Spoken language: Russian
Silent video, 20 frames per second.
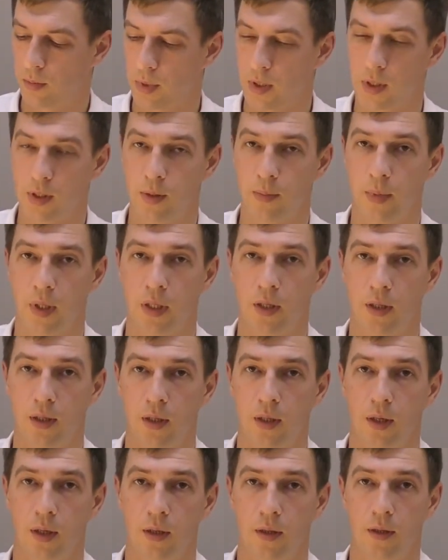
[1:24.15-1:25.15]
максимально
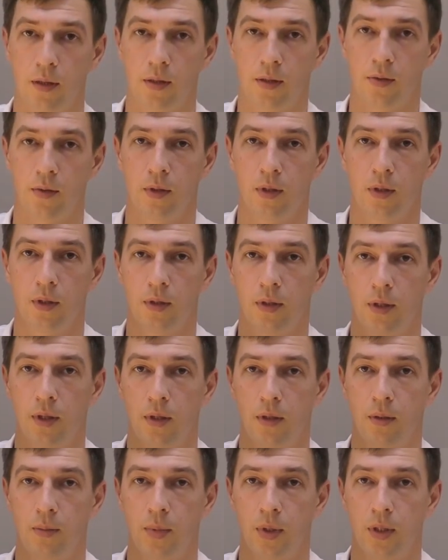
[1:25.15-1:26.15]
яркий свет от
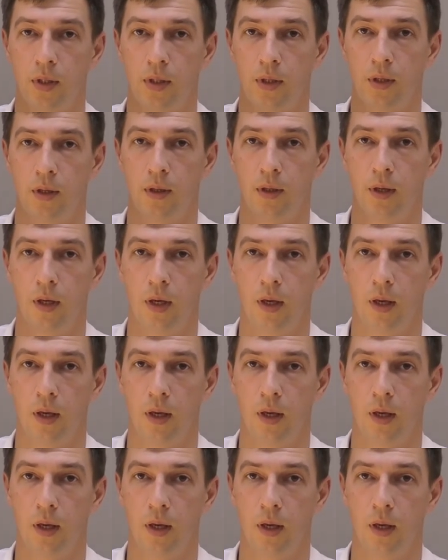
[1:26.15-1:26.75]
данной модели,